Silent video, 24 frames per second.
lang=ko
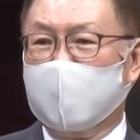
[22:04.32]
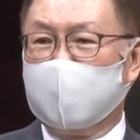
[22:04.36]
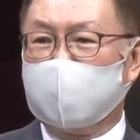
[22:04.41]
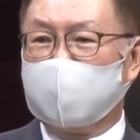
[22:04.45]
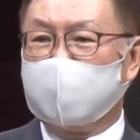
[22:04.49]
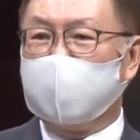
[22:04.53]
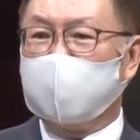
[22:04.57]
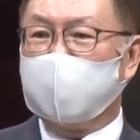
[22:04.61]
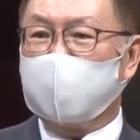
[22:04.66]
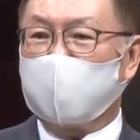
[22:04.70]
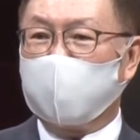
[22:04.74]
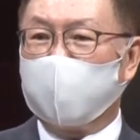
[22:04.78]

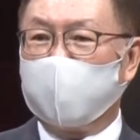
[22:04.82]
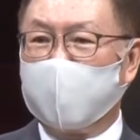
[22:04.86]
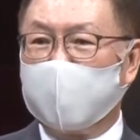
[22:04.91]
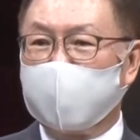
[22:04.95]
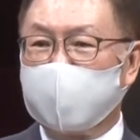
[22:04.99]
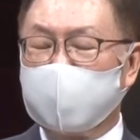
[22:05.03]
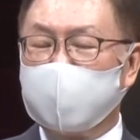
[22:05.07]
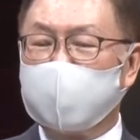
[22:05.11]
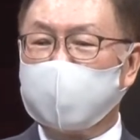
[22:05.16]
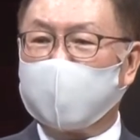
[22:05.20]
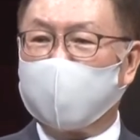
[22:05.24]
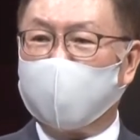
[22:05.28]
그
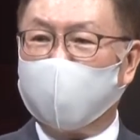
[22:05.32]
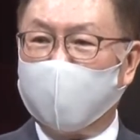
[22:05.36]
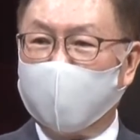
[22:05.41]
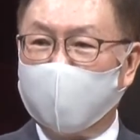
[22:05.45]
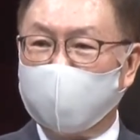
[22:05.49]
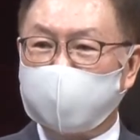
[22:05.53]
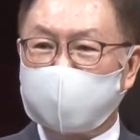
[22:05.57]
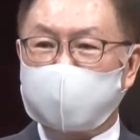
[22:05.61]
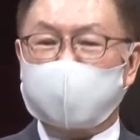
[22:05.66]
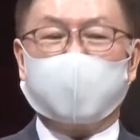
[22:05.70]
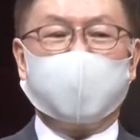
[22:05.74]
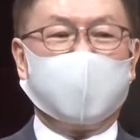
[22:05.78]
교회를
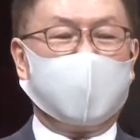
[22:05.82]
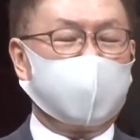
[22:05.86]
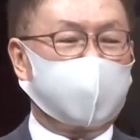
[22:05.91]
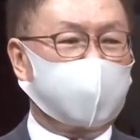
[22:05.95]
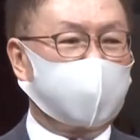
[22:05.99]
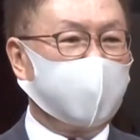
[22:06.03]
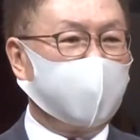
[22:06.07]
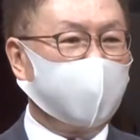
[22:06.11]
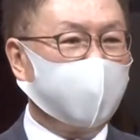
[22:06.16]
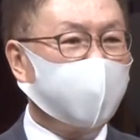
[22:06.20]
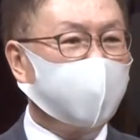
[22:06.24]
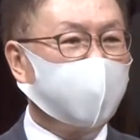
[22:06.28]
허브로
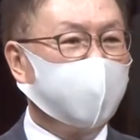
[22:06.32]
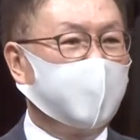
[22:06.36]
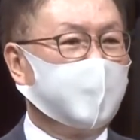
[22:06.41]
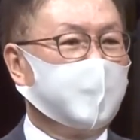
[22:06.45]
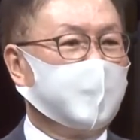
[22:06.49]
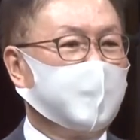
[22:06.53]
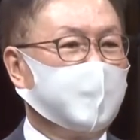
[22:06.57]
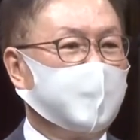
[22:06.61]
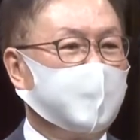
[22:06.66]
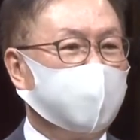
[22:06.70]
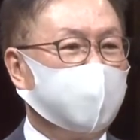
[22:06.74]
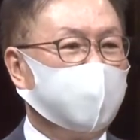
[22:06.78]
해서
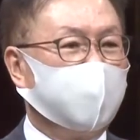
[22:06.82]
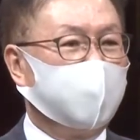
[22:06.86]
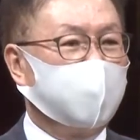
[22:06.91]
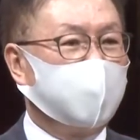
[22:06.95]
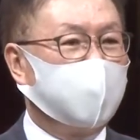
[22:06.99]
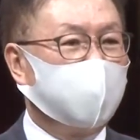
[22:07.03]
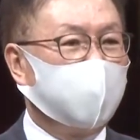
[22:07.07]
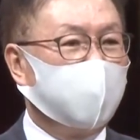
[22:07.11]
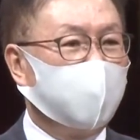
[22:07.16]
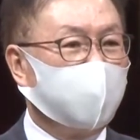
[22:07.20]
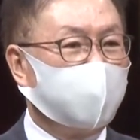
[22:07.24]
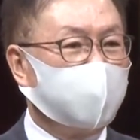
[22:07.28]

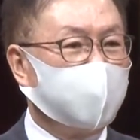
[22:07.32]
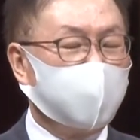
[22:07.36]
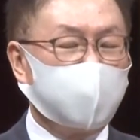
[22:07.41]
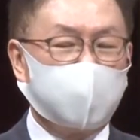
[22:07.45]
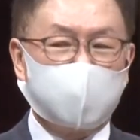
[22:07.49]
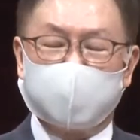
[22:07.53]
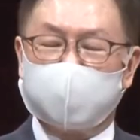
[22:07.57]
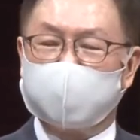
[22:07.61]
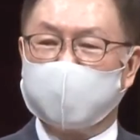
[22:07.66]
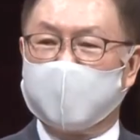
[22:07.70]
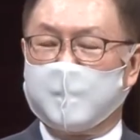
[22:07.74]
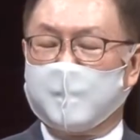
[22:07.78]
지역을
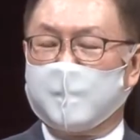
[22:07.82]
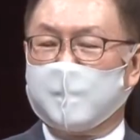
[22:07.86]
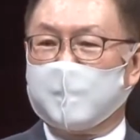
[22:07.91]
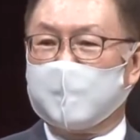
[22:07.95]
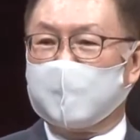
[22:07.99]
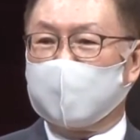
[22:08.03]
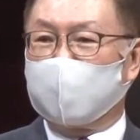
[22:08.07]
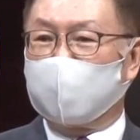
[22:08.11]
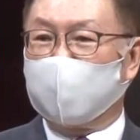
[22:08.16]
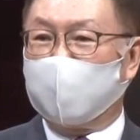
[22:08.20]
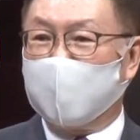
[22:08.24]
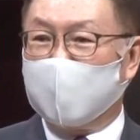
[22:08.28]
좀
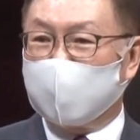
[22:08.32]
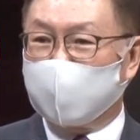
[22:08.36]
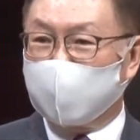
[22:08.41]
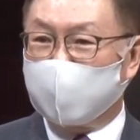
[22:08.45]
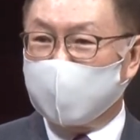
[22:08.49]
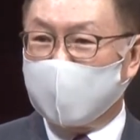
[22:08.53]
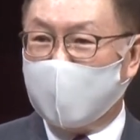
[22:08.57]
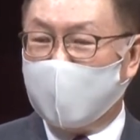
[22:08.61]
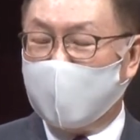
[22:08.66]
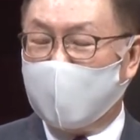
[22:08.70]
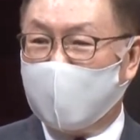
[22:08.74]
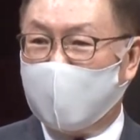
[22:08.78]

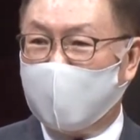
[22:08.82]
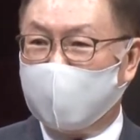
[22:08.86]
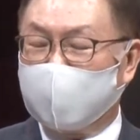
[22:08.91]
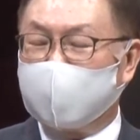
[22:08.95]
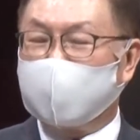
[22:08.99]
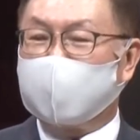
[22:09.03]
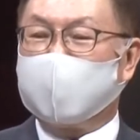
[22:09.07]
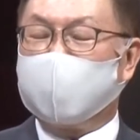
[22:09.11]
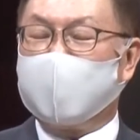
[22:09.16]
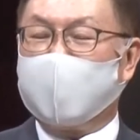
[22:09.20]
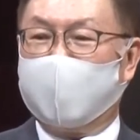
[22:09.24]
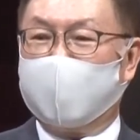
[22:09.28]
도와주자,
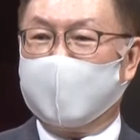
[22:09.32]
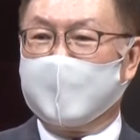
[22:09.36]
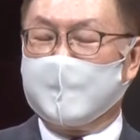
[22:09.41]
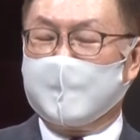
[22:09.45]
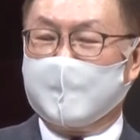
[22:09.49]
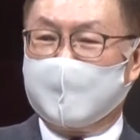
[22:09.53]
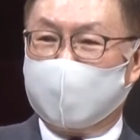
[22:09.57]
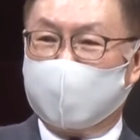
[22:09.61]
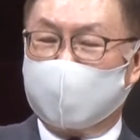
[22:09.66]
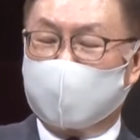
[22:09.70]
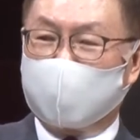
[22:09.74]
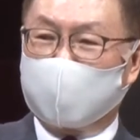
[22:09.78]
이렇게
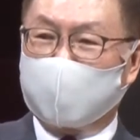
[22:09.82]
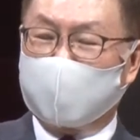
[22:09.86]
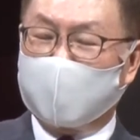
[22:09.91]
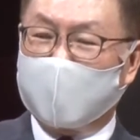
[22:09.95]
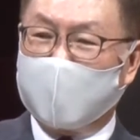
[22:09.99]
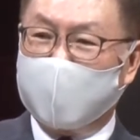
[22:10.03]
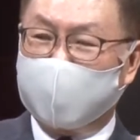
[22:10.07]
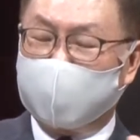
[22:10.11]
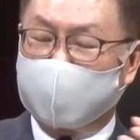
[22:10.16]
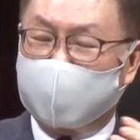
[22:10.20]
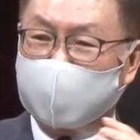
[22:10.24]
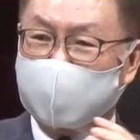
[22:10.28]

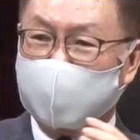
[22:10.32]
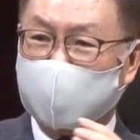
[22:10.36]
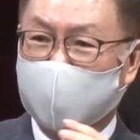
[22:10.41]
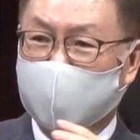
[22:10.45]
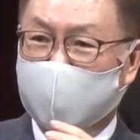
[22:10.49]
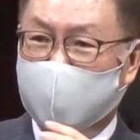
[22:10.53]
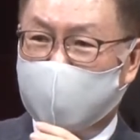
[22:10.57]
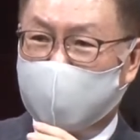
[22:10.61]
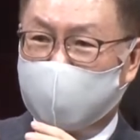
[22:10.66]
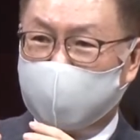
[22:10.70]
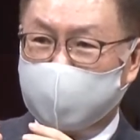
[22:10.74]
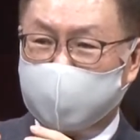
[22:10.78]
서로가 이렇게 잘
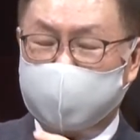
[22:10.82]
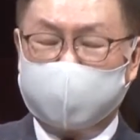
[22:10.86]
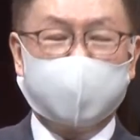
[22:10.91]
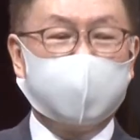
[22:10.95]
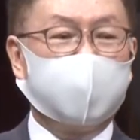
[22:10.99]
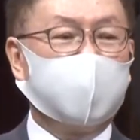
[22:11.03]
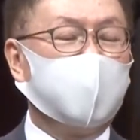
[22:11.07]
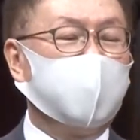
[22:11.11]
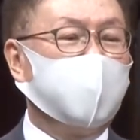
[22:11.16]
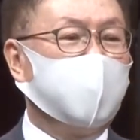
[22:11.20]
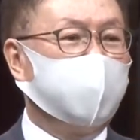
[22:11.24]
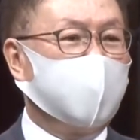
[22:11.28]

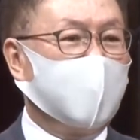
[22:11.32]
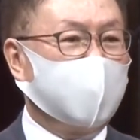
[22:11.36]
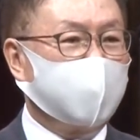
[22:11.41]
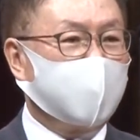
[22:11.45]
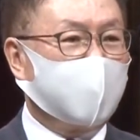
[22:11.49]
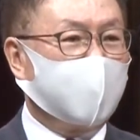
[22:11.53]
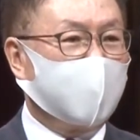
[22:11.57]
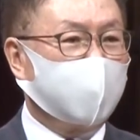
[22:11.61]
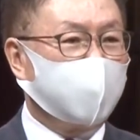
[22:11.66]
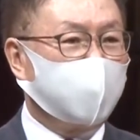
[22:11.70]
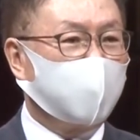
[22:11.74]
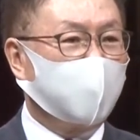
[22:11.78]
의견이
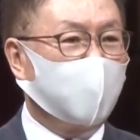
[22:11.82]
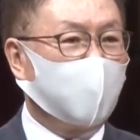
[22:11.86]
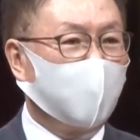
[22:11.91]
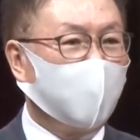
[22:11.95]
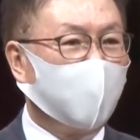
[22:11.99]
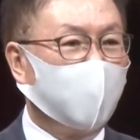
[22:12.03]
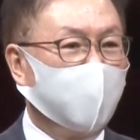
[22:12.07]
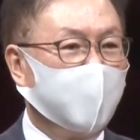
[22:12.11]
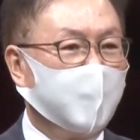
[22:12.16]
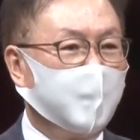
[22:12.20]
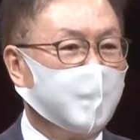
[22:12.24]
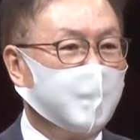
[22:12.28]

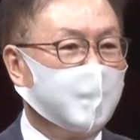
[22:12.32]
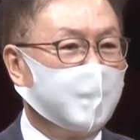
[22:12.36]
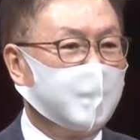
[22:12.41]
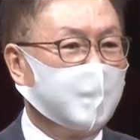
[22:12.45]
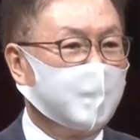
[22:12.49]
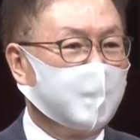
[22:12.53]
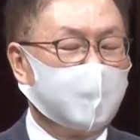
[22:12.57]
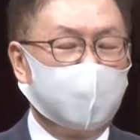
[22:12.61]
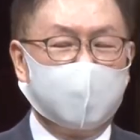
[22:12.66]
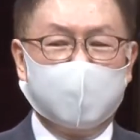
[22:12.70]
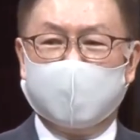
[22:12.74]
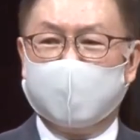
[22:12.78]
맞아가지고
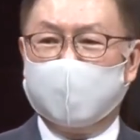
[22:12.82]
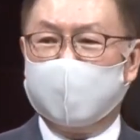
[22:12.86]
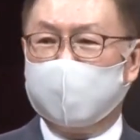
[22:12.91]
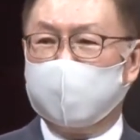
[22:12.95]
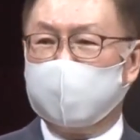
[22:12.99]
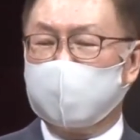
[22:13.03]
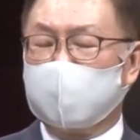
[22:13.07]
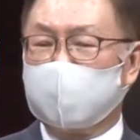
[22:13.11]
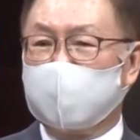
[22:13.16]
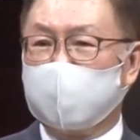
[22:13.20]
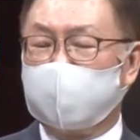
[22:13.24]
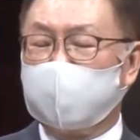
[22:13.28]

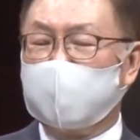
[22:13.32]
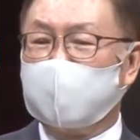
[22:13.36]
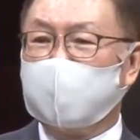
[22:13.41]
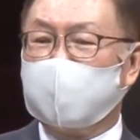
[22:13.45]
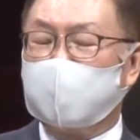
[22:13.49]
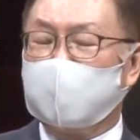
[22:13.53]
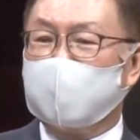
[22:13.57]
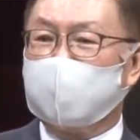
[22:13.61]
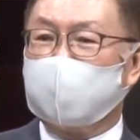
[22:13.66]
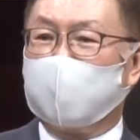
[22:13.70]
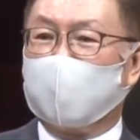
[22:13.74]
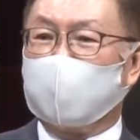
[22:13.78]

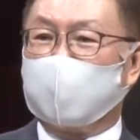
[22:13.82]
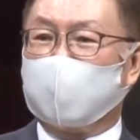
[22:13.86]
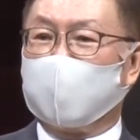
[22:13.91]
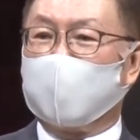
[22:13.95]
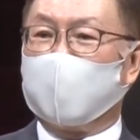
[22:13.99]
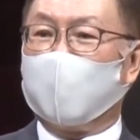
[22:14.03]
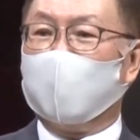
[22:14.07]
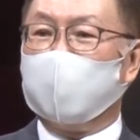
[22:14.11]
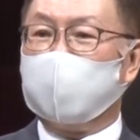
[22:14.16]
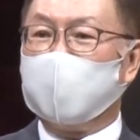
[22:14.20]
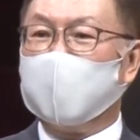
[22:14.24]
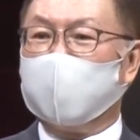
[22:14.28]
그분들은 보통
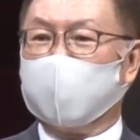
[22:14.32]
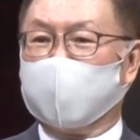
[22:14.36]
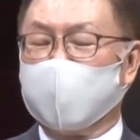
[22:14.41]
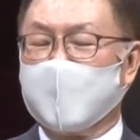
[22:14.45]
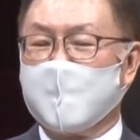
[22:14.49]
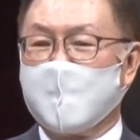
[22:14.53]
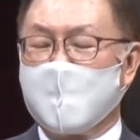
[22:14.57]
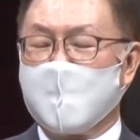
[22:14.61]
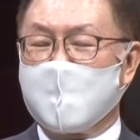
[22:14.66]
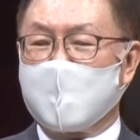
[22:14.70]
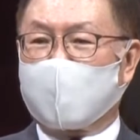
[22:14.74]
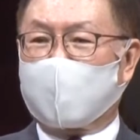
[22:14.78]
오면
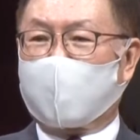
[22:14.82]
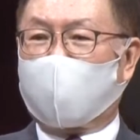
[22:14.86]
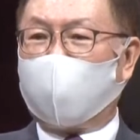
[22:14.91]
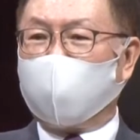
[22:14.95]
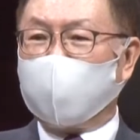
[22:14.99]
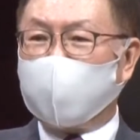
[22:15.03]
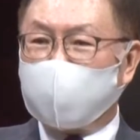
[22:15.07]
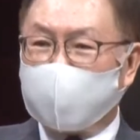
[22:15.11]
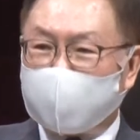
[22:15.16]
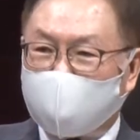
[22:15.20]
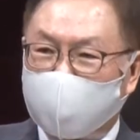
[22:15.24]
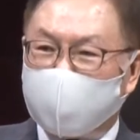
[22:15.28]

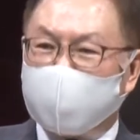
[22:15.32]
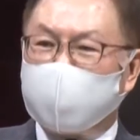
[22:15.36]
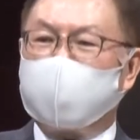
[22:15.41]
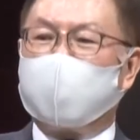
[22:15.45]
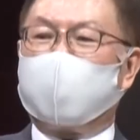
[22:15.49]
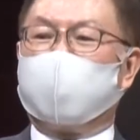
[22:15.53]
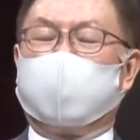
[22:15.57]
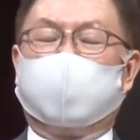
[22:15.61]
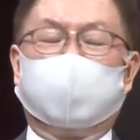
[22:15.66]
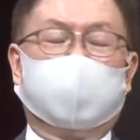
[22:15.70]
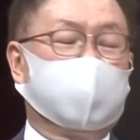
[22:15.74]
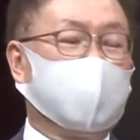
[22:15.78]

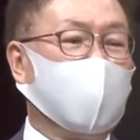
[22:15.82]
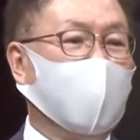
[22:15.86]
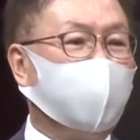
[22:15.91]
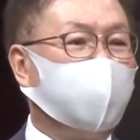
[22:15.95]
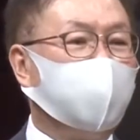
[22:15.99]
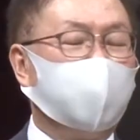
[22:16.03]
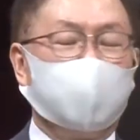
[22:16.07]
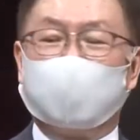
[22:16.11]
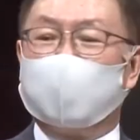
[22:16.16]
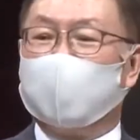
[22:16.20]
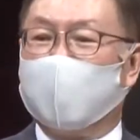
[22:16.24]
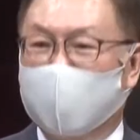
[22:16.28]
컨테이너
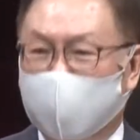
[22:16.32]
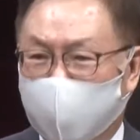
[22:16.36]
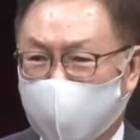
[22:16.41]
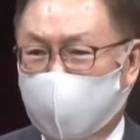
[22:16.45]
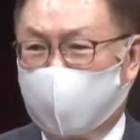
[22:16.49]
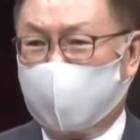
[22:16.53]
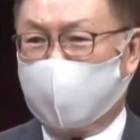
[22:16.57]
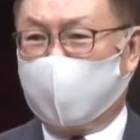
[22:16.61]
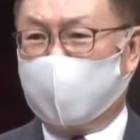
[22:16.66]
단위로 와요.